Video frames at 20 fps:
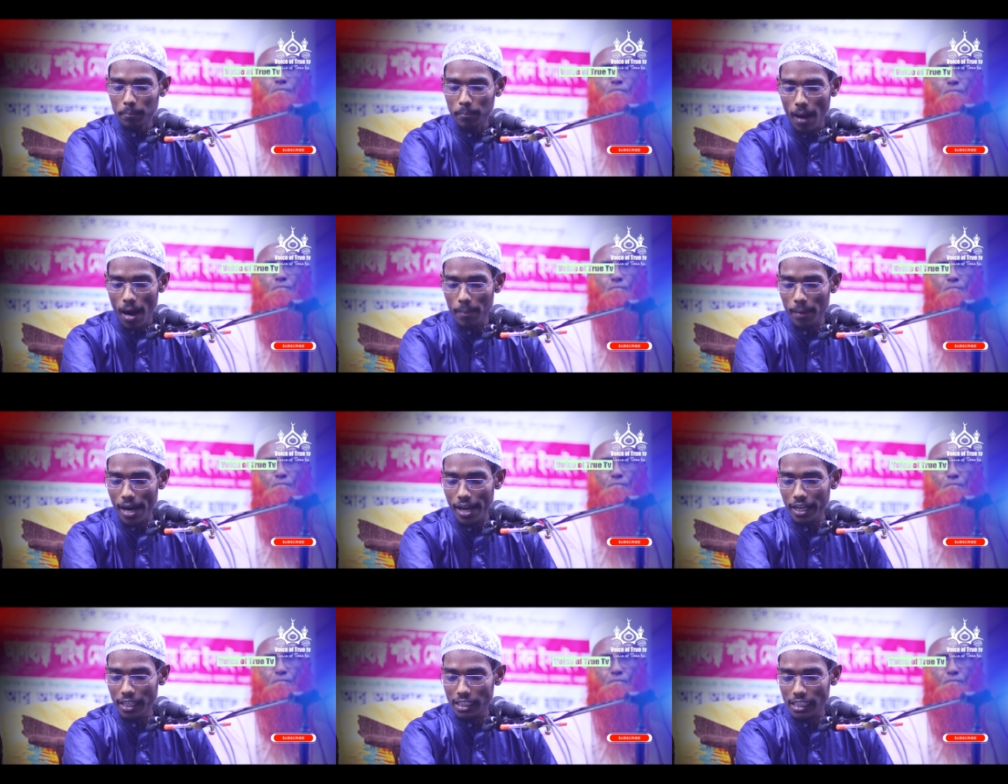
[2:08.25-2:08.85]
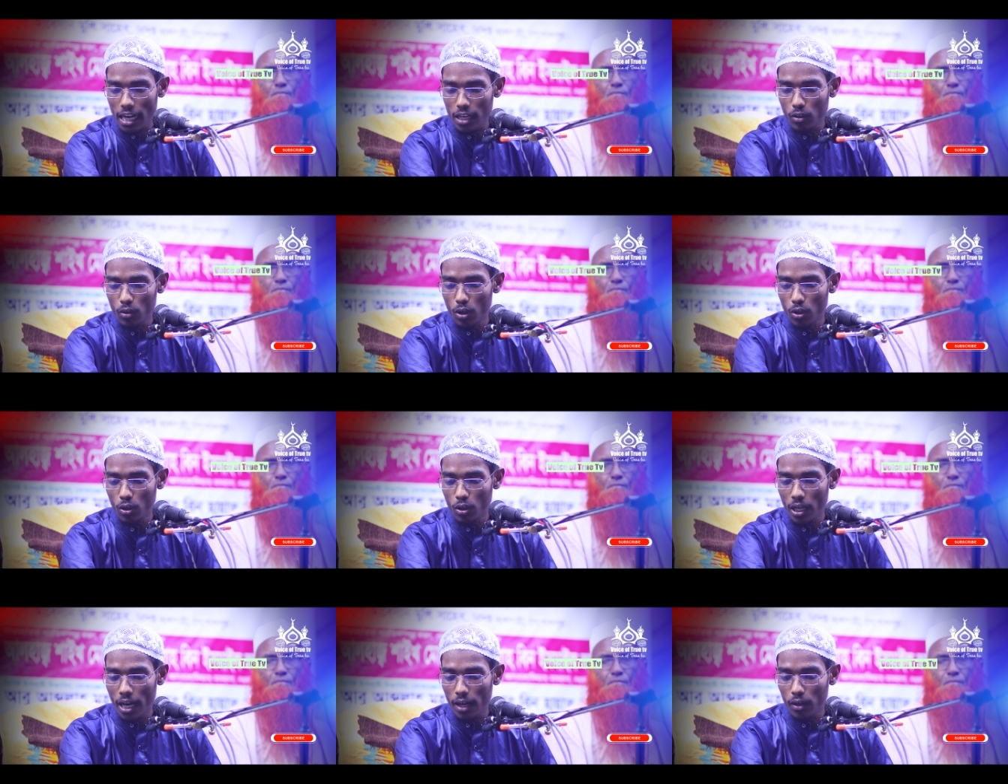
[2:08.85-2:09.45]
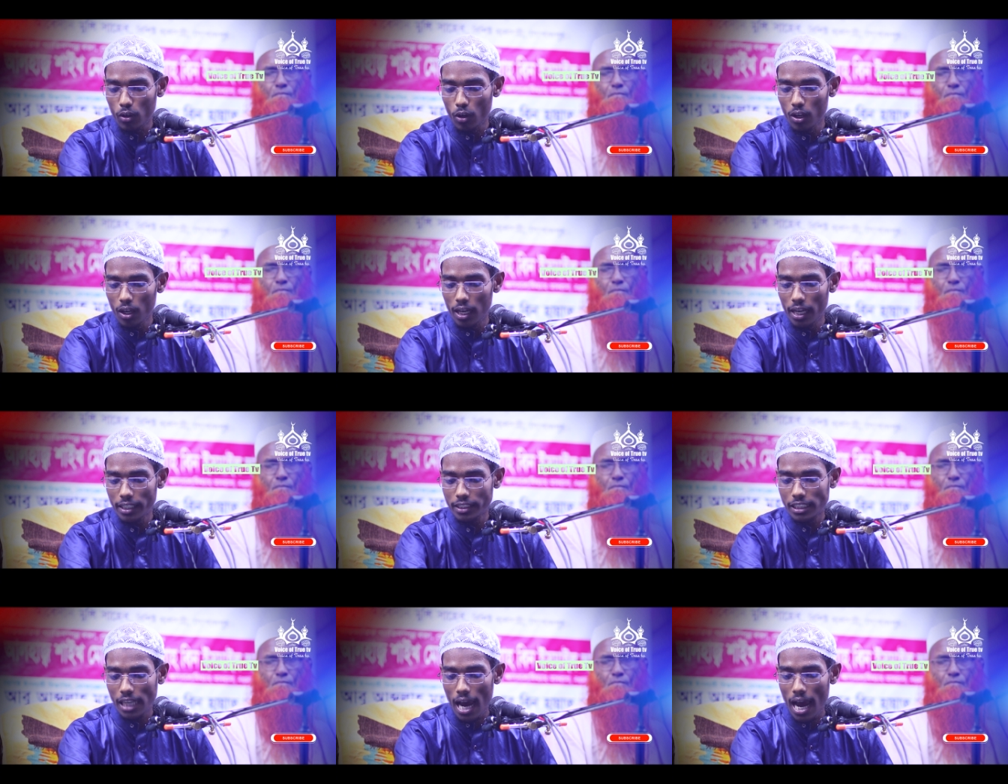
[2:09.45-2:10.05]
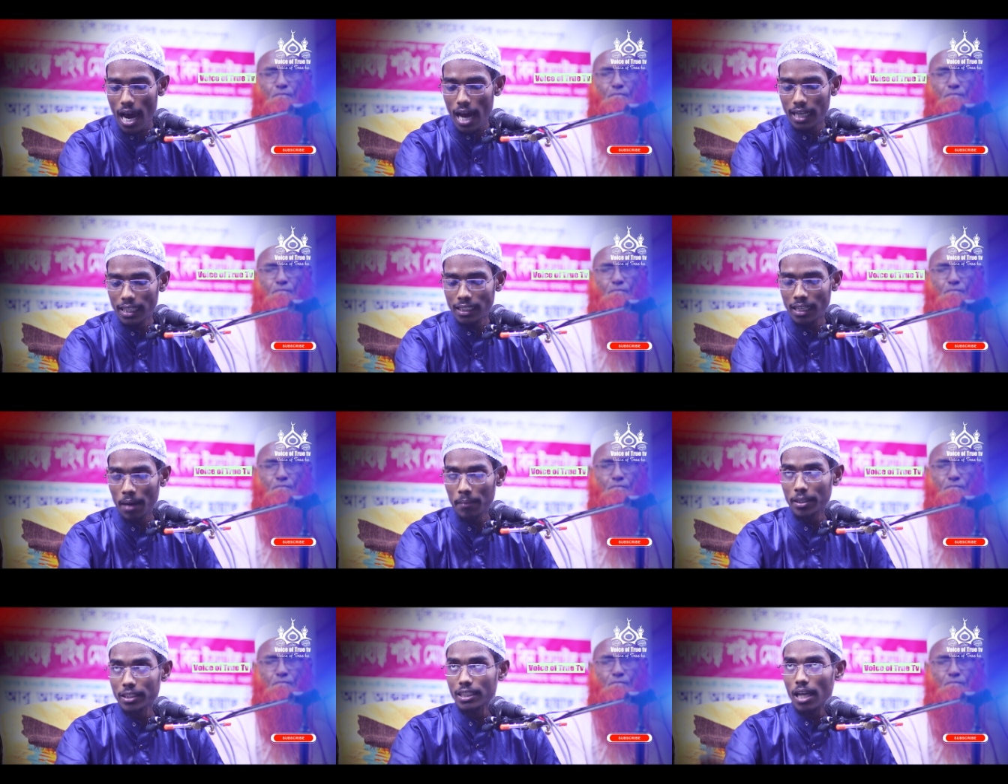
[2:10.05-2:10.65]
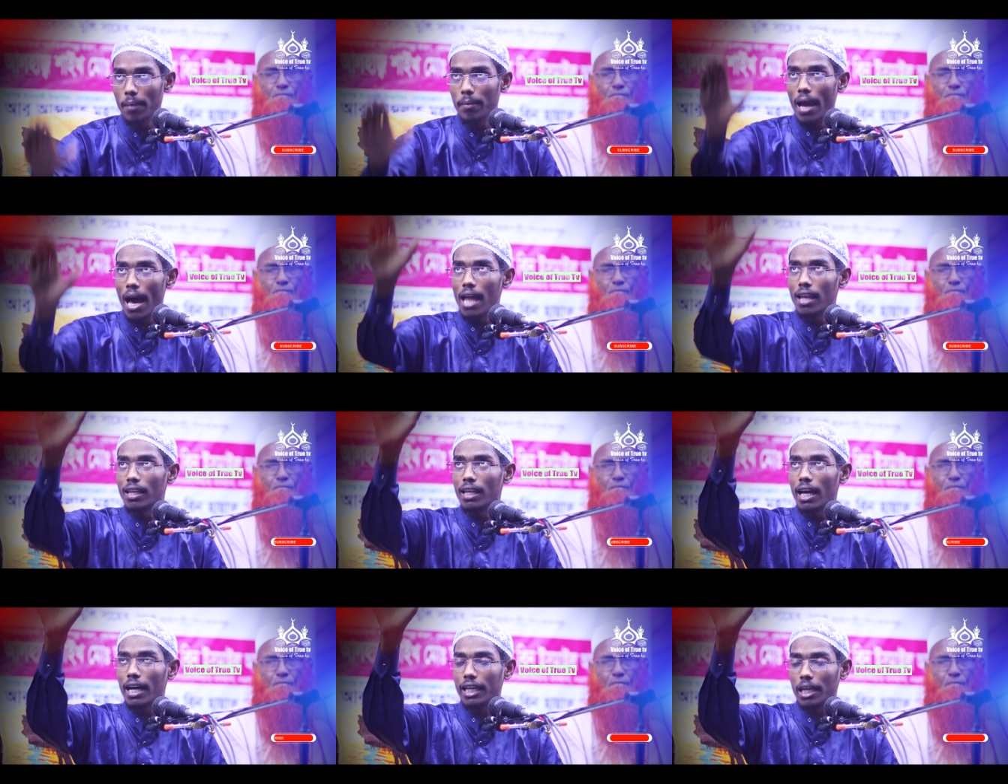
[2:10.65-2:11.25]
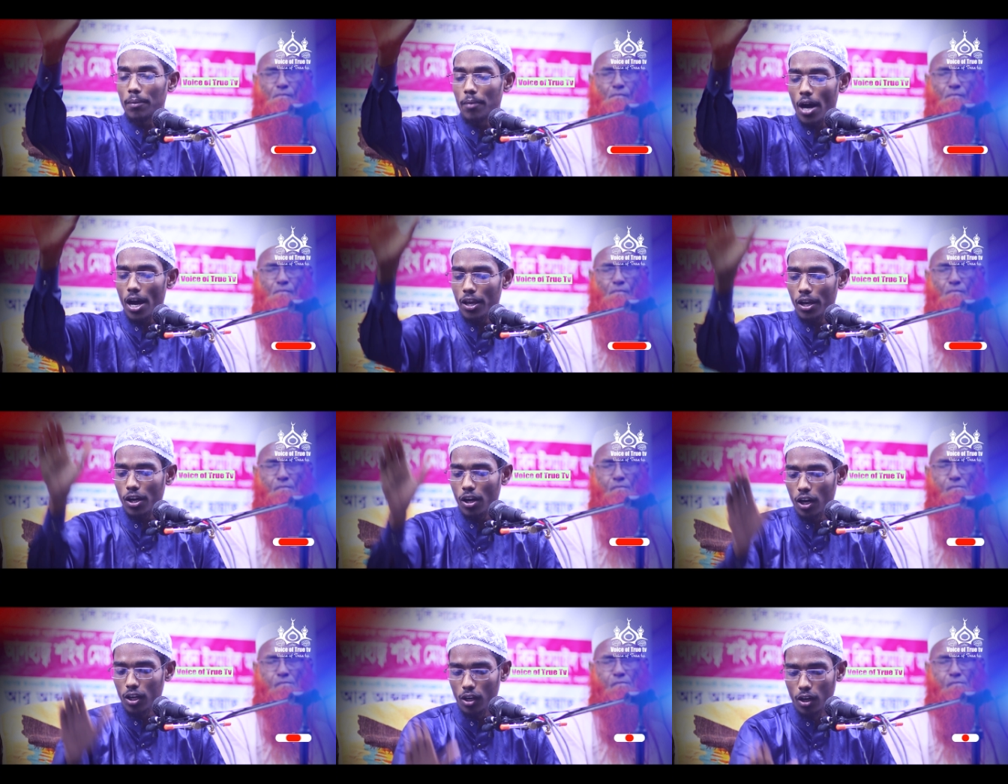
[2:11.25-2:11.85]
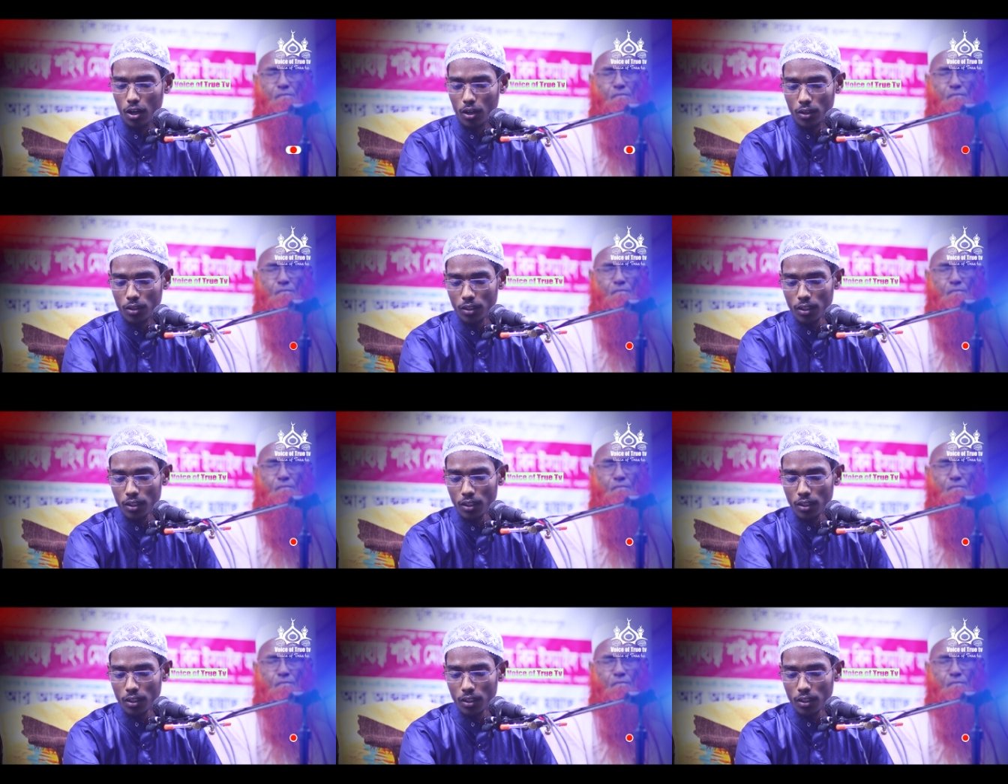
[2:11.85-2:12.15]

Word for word: বাবা এটা করো না করলে জাহান নামে যাবে আল্লাহকে ভয় করো